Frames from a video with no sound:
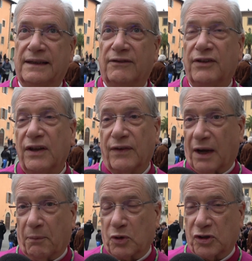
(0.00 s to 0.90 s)

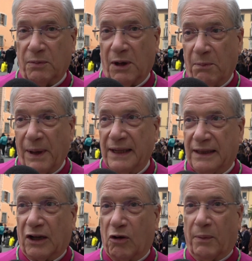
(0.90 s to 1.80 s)
vivere
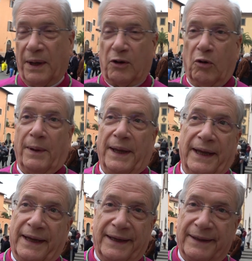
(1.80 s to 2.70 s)
possibilmente come,
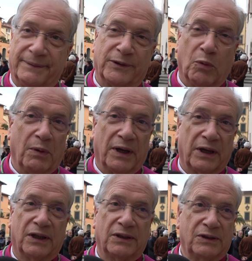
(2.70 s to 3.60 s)
come, come
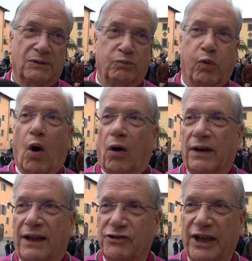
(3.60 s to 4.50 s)
può
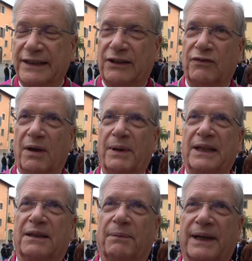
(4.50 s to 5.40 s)
la gente
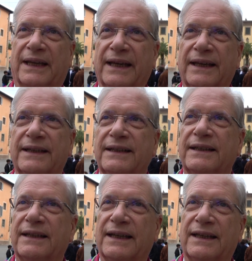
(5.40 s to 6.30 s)
ovviamente, perché
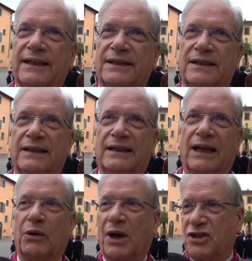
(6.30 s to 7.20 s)
eh,
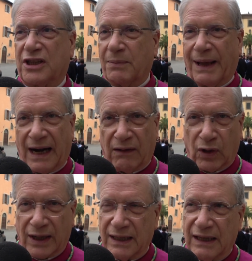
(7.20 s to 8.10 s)
è una settimana
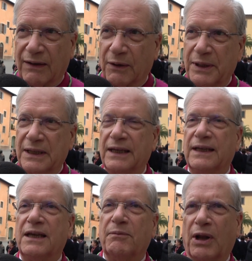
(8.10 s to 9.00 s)
lavorativa, quindi
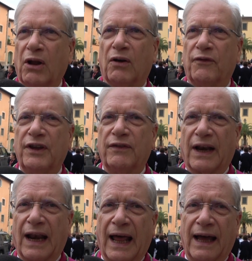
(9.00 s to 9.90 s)
però
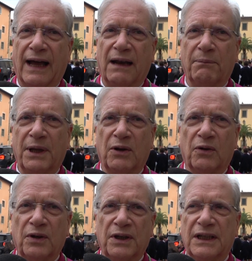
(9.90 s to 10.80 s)
viverla
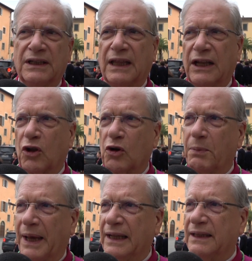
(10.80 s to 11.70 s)
almeno
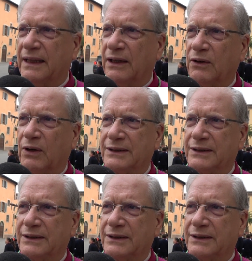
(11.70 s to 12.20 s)
interiormente o